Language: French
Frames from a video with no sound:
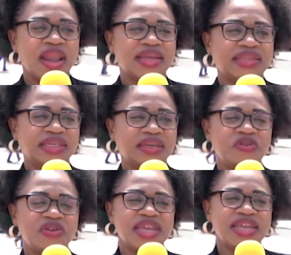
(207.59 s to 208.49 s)
La
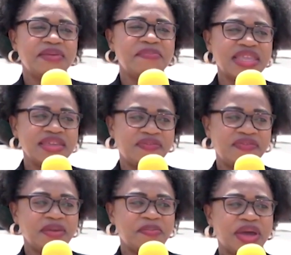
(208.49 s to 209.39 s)
cérémonie a été
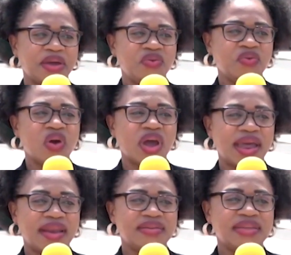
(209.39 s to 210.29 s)
magnifiée par une
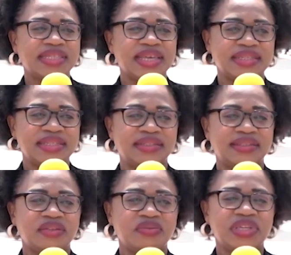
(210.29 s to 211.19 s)
chorale des
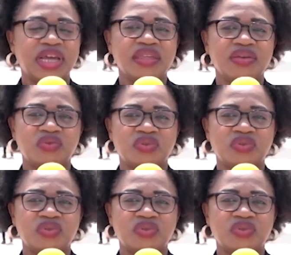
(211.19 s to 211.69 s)
artistes de Dry